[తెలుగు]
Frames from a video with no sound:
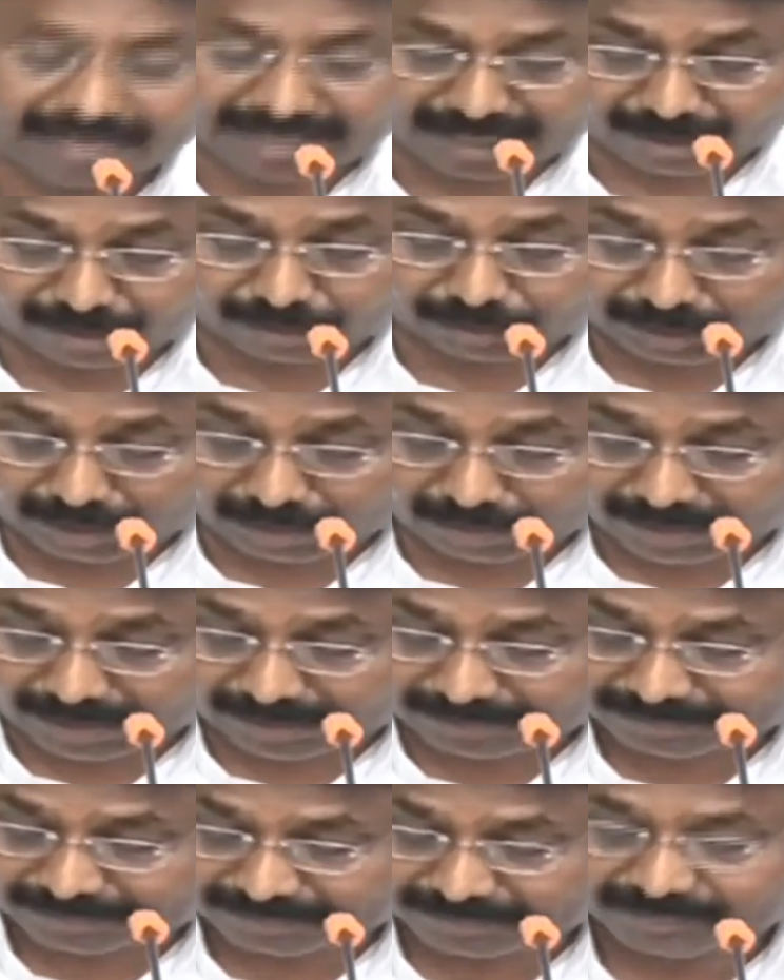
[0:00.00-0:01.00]
నేను అడుగుతా
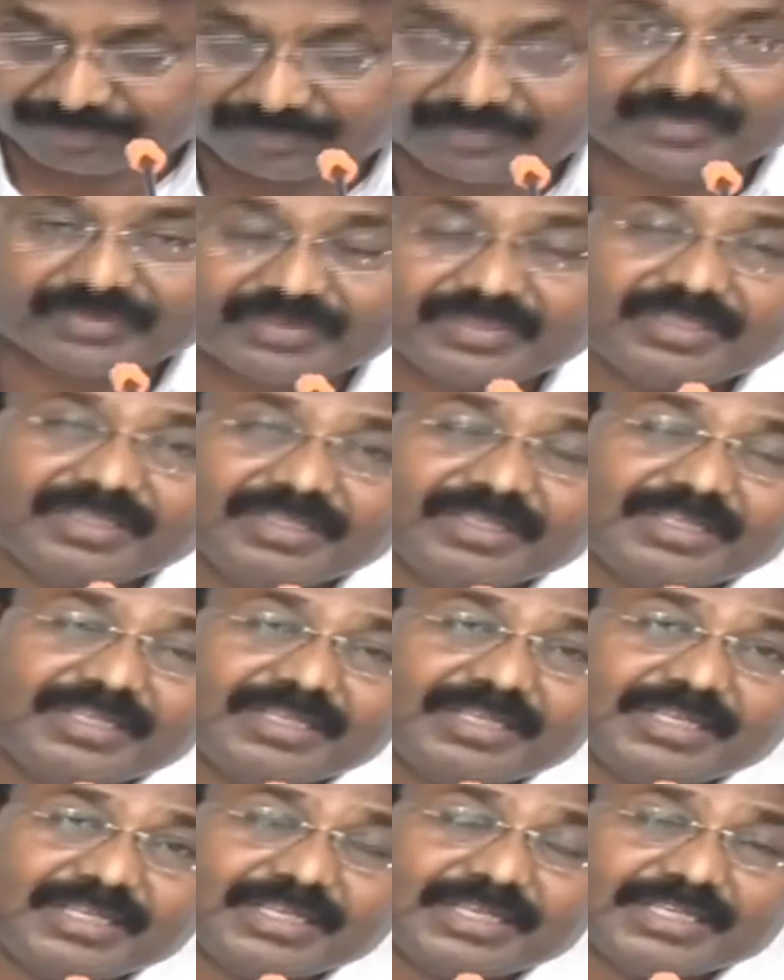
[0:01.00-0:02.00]
ఉన్నాను
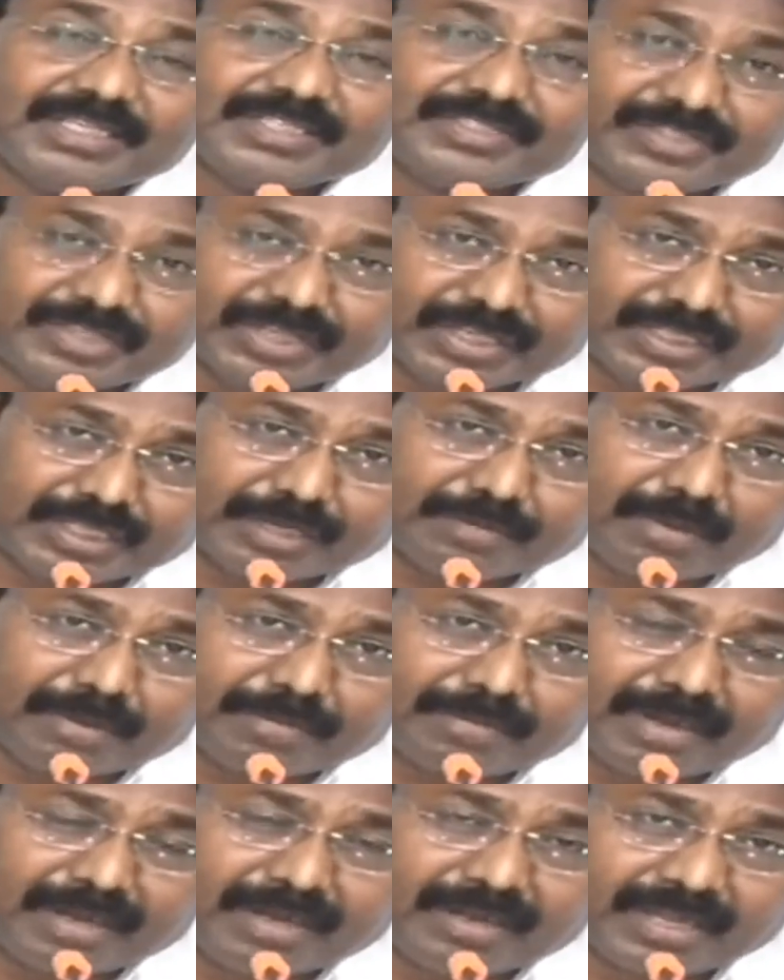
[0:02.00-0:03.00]

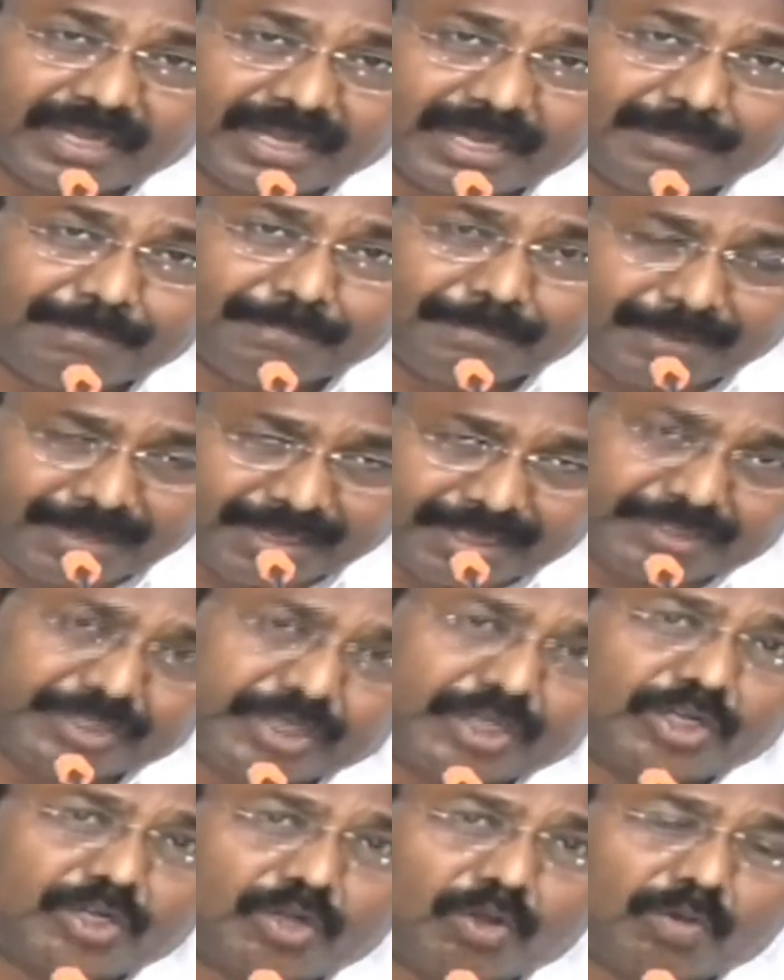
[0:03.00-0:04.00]
చంద్రబాబు నాయుడు గారి పిఎస్
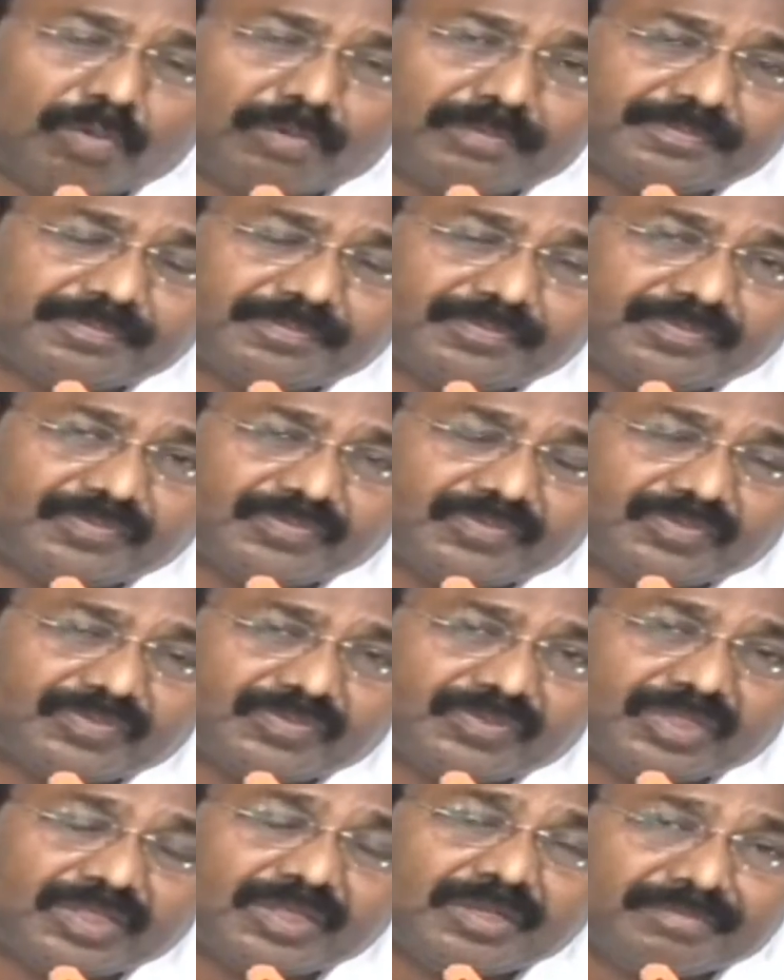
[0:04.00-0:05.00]
ఇంట్లో
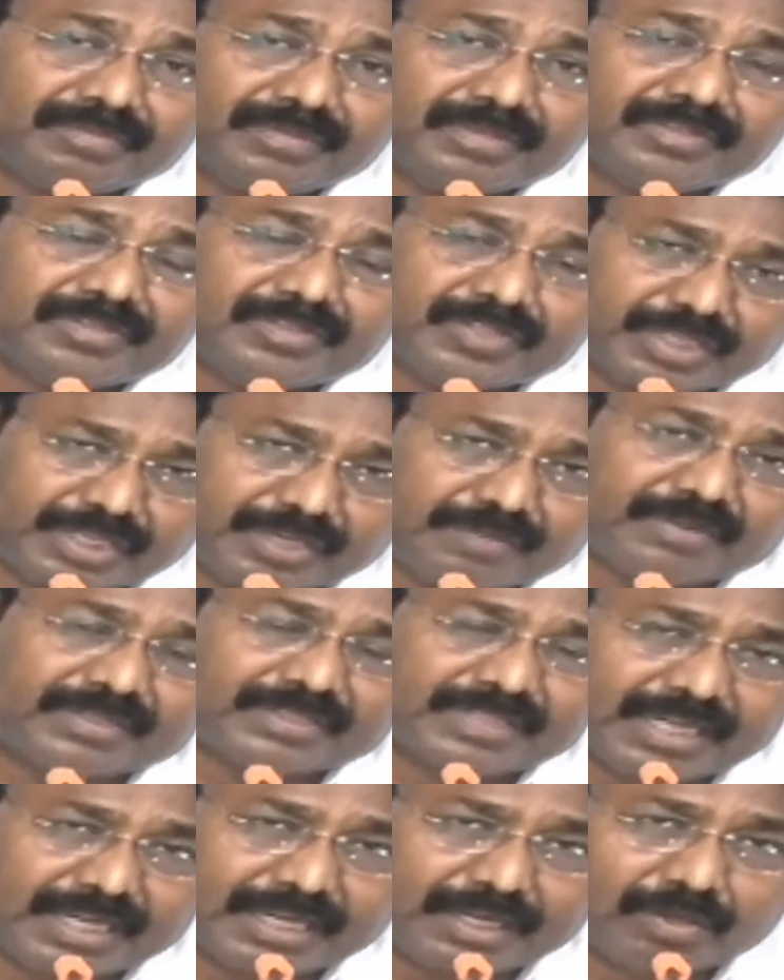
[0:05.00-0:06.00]

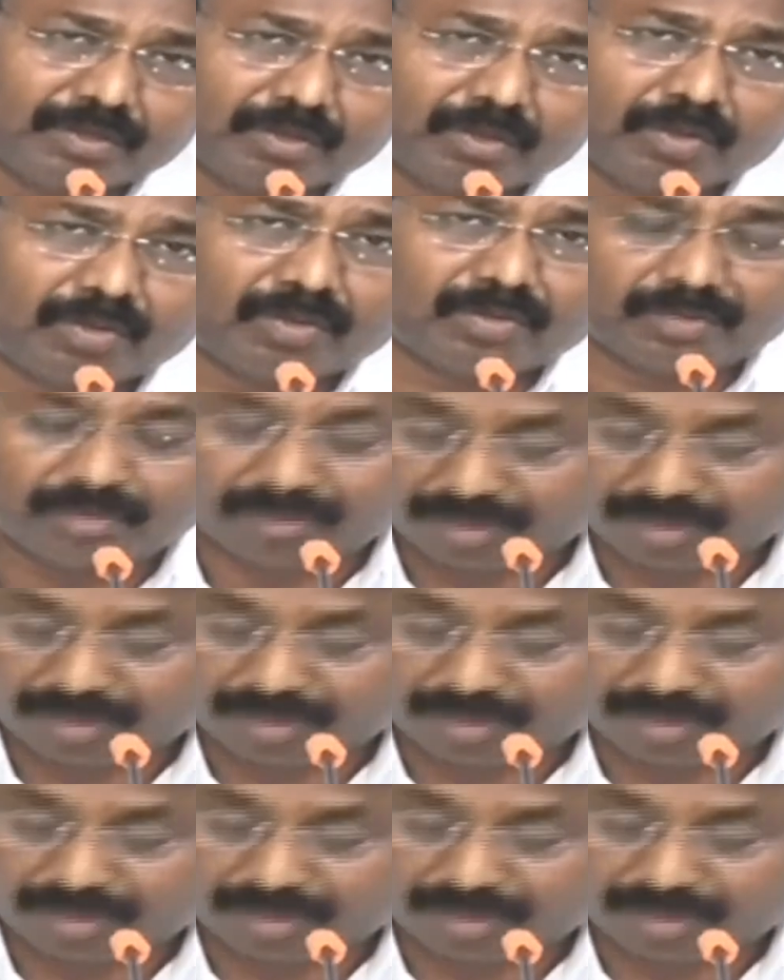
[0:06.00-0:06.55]
శ్రీనివాస్ గారి ఇంట్లో